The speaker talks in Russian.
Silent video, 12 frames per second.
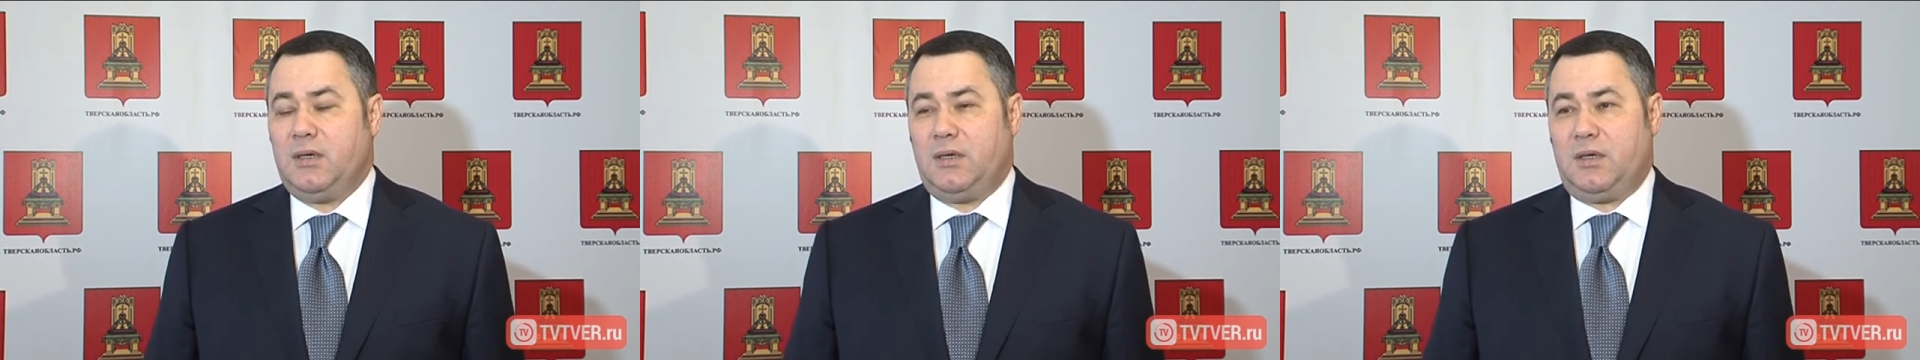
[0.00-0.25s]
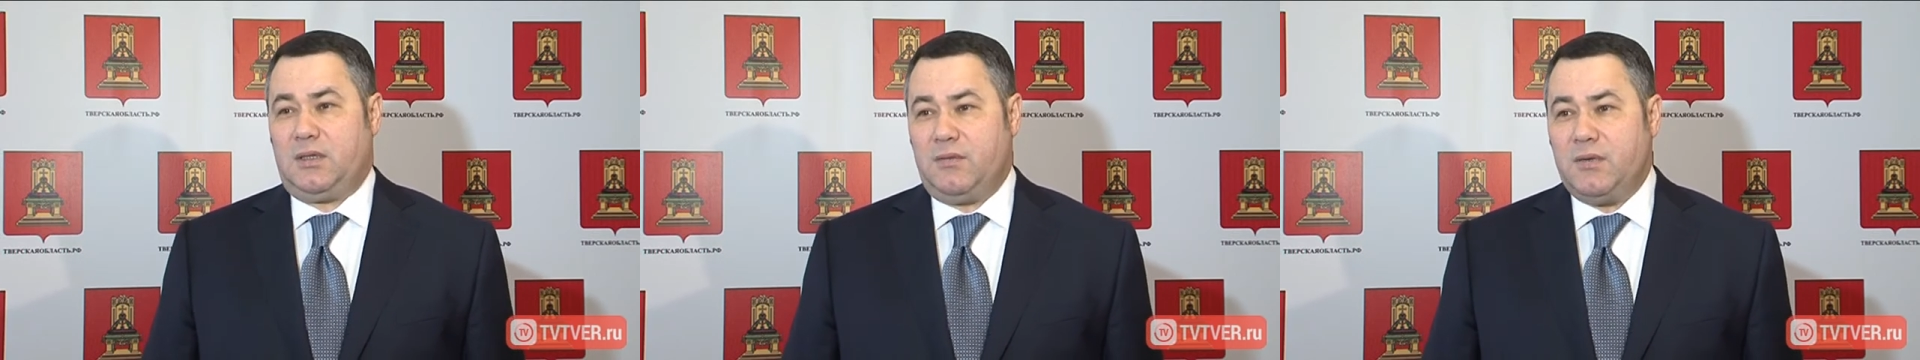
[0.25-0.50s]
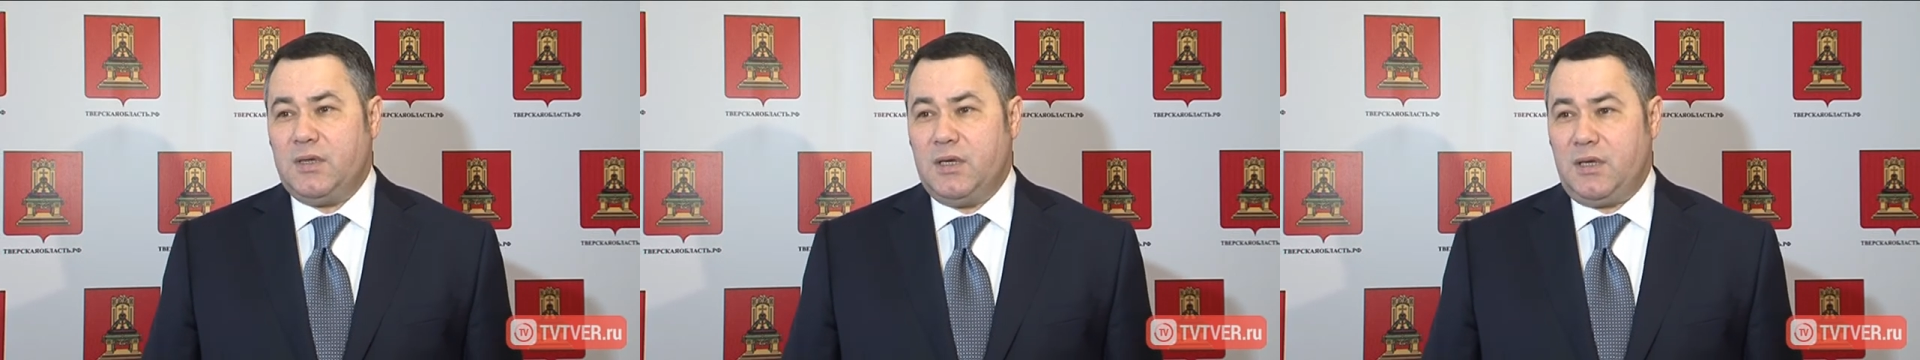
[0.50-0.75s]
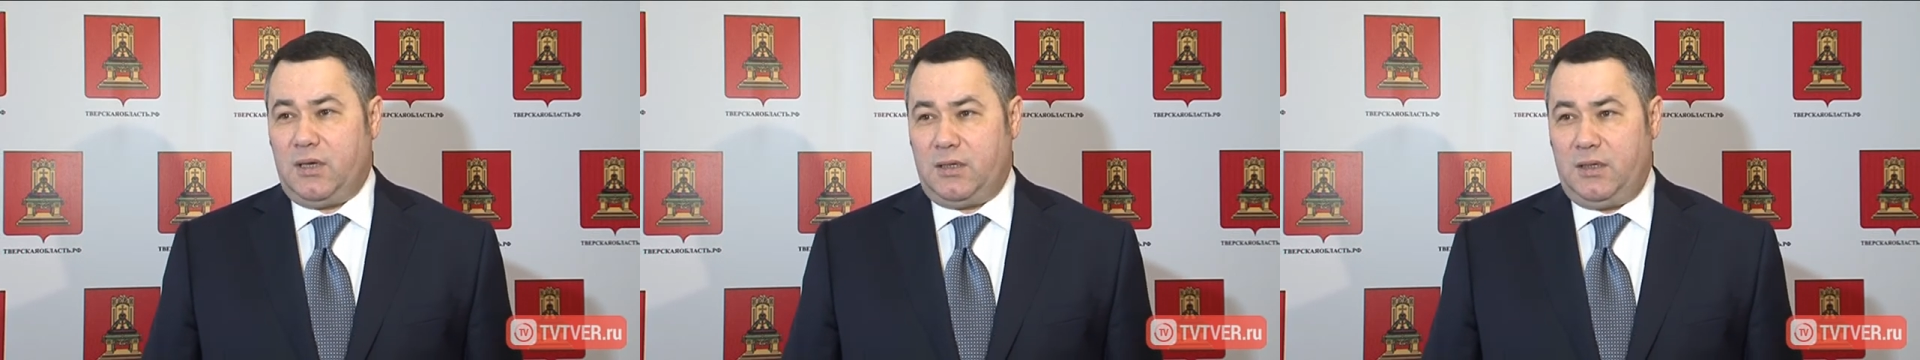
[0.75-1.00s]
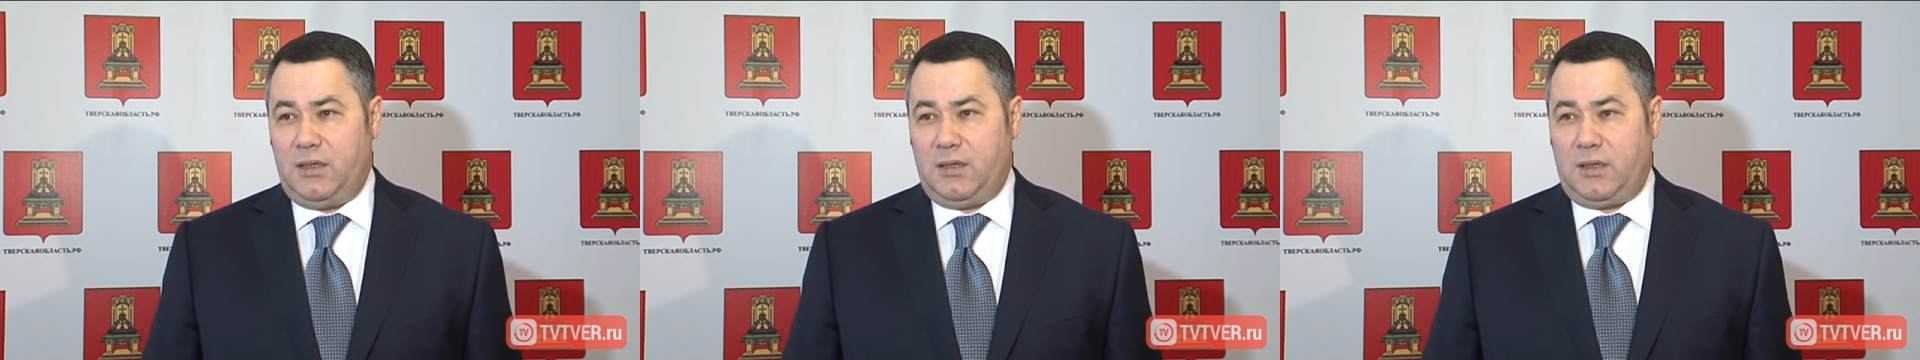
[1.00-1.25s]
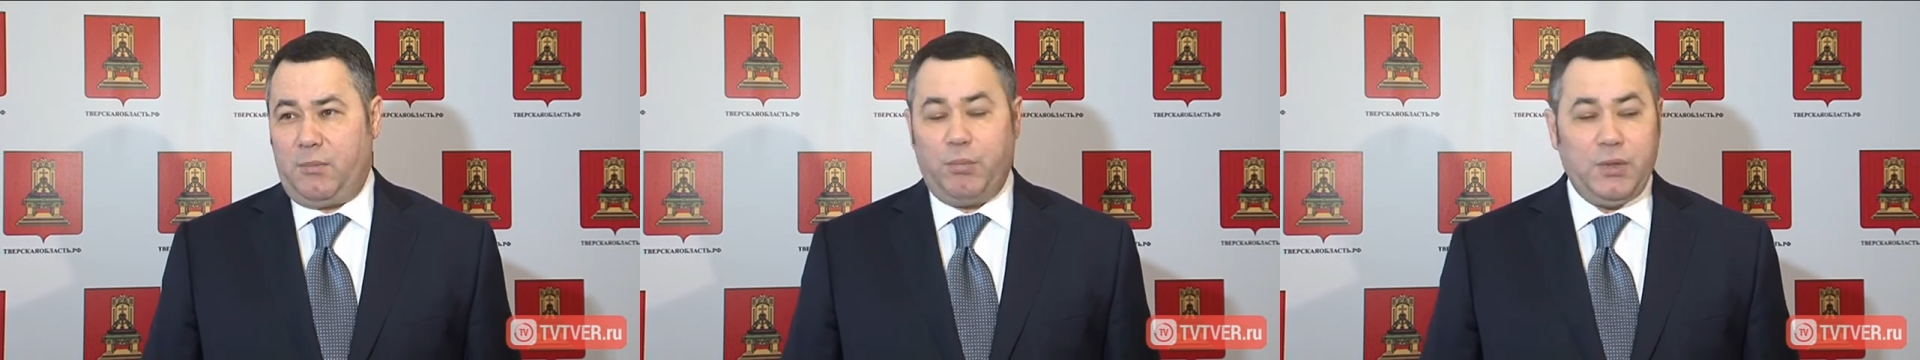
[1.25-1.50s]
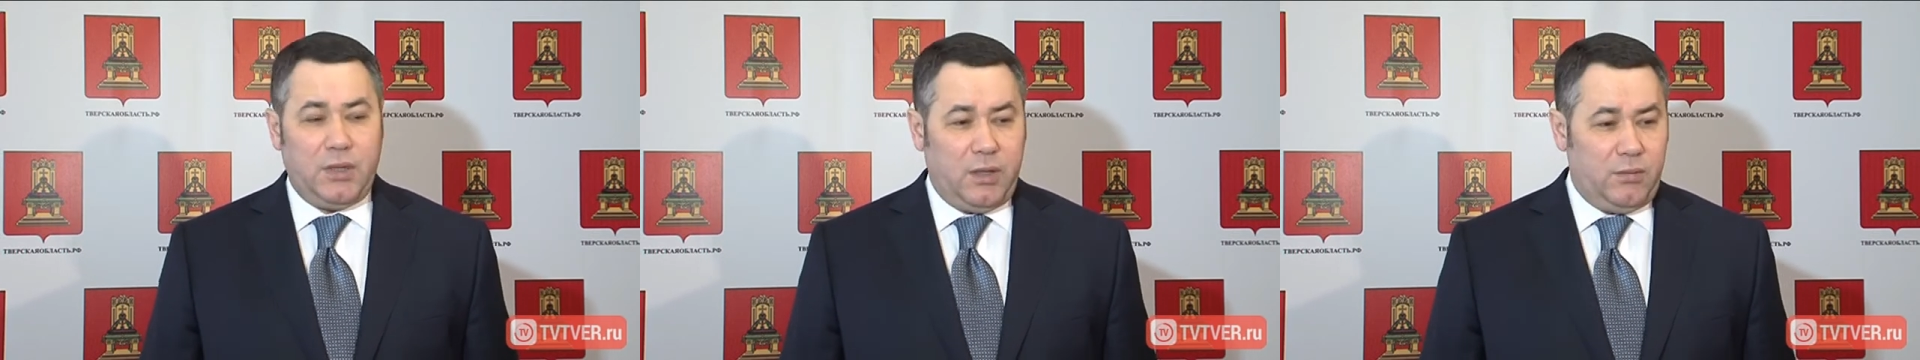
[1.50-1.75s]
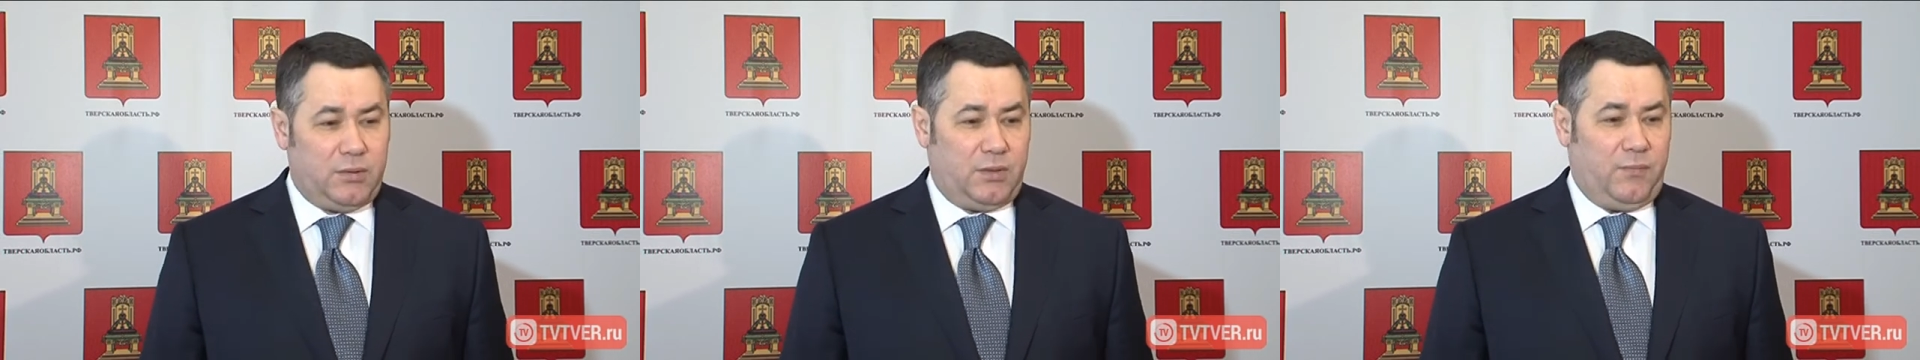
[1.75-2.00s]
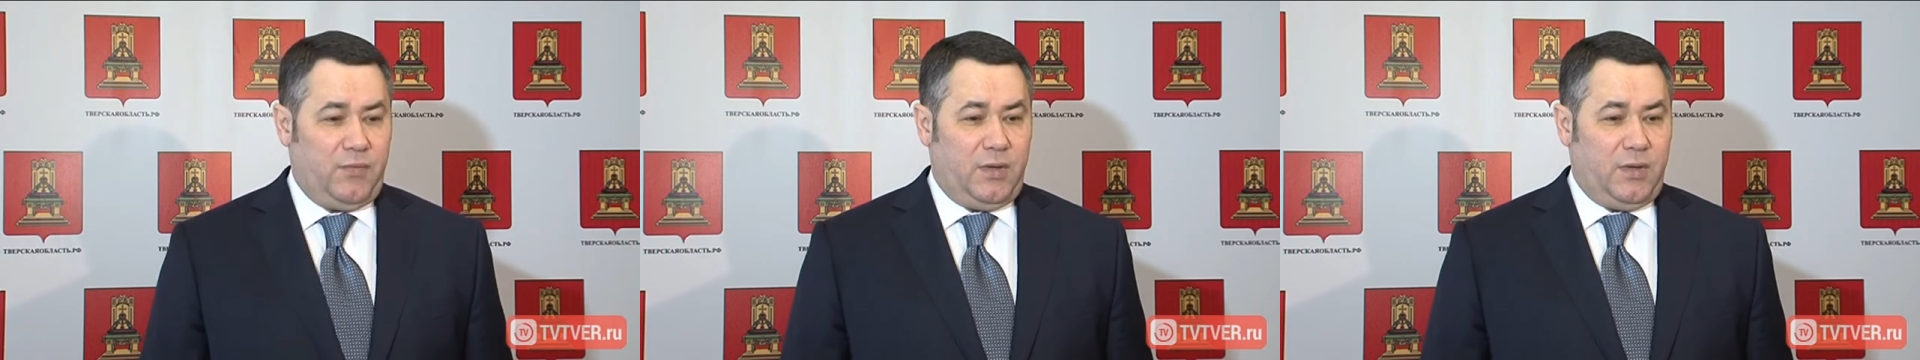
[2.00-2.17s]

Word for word: э, заведения, где там, пытаются